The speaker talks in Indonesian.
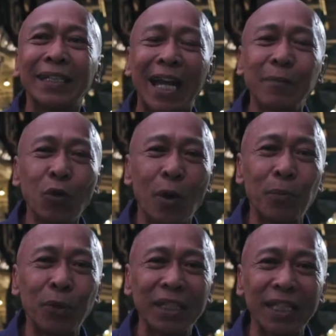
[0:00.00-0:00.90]
dan
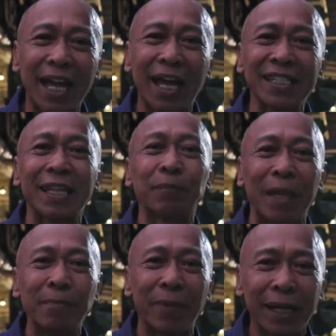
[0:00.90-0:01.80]
23
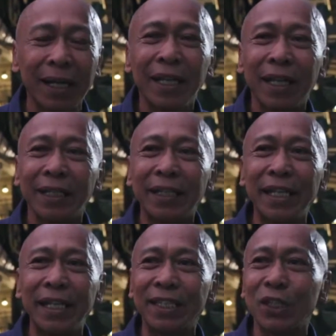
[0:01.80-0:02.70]
September
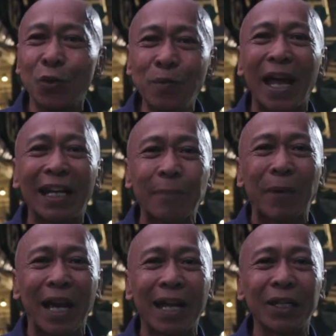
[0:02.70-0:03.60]
di sejumlah
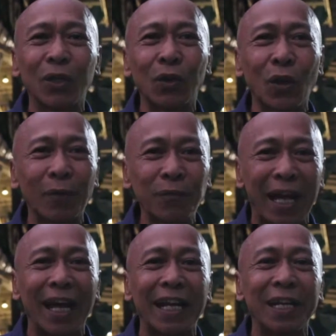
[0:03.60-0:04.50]
lapangan golf
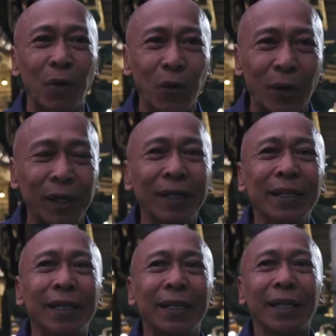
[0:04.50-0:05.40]
yang ada di Bogor.
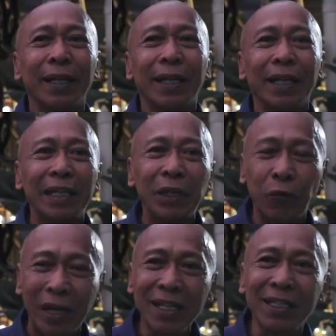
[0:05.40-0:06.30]

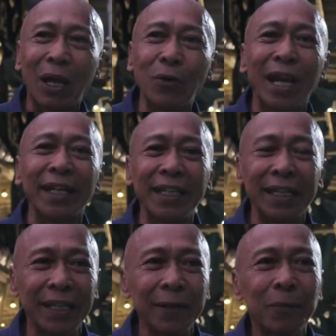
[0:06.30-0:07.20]
Event tahunan
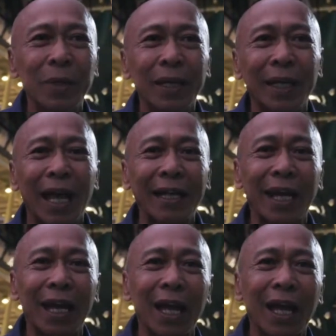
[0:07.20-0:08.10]
ini
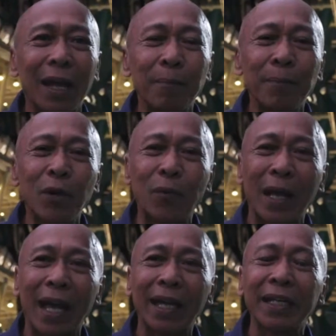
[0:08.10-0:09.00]
adalah
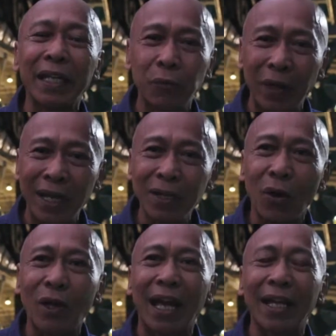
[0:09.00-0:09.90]
merupakan event
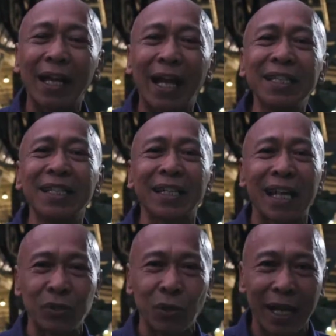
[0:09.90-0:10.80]
olahraga
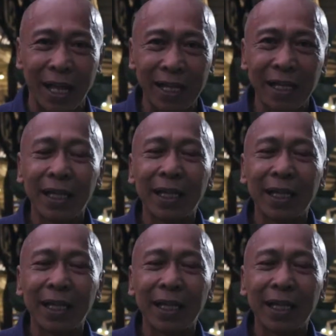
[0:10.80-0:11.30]
internasional